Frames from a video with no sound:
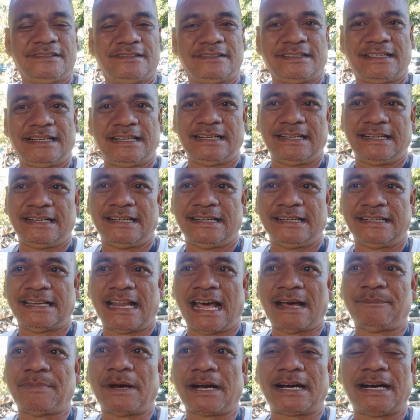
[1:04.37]
uh,
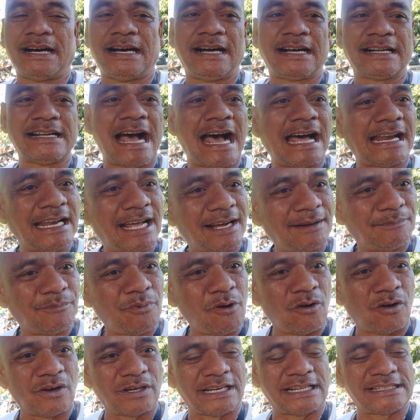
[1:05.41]
napakagalang po
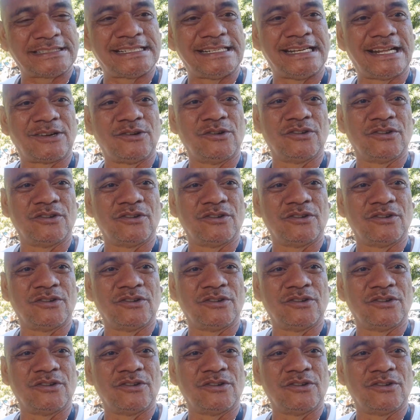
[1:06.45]
na sinagot